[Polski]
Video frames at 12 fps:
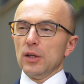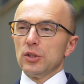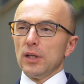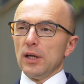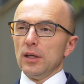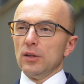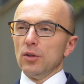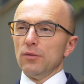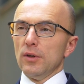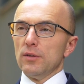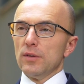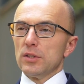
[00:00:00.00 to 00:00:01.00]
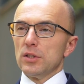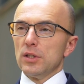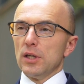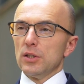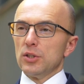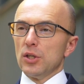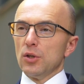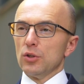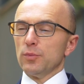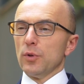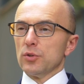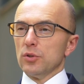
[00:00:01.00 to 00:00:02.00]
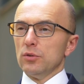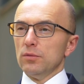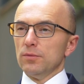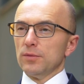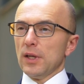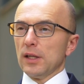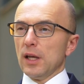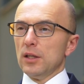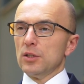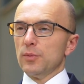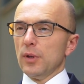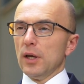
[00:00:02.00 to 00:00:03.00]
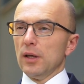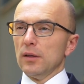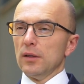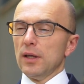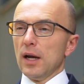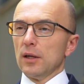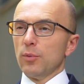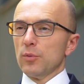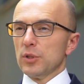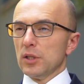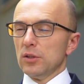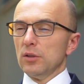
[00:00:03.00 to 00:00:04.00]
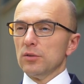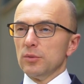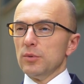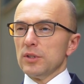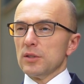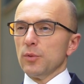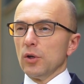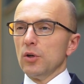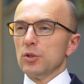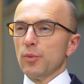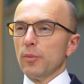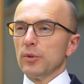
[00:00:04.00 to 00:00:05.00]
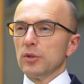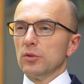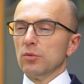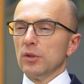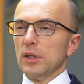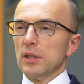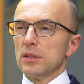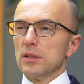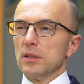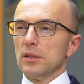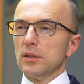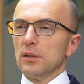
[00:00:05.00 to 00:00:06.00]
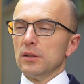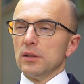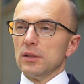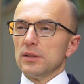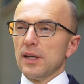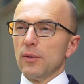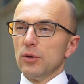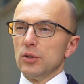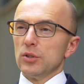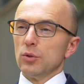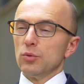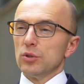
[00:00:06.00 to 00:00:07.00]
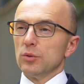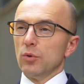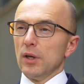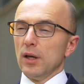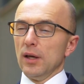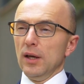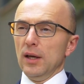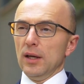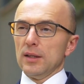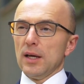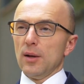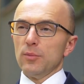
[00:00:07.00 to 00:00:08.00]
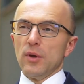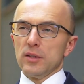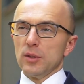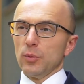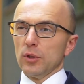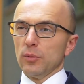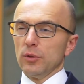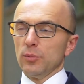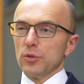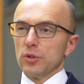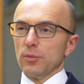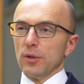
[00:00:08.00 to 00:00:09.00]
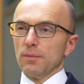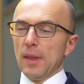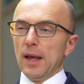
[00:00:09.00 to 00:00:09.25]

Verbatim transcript: Czytaj, nowe inwestycje się nie rozpoczną w takiej liczbie jak poprzednio, żeby zaspokoić popyt, który jest y, stały i się utrzymuje na mniej więcej podobnym poziomie.